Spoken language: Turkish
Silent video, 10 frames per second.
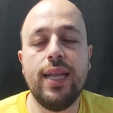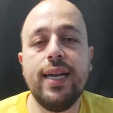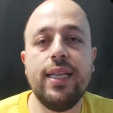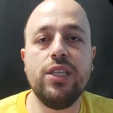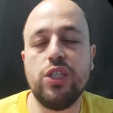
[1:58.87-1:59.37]

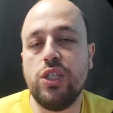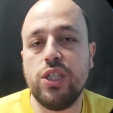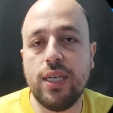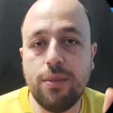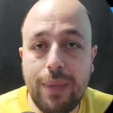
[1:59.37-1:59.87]
nereden
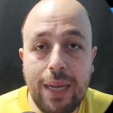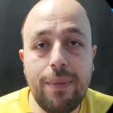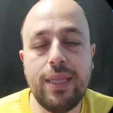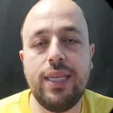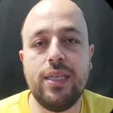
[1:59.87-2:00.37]
çıkacağını
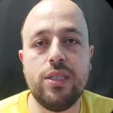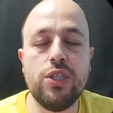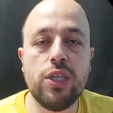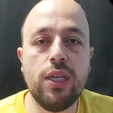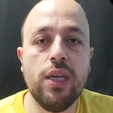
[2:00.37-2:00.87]
bilemediğiniz
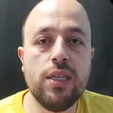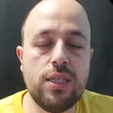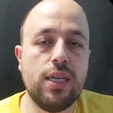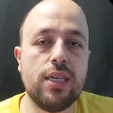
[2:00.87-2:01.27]
için siz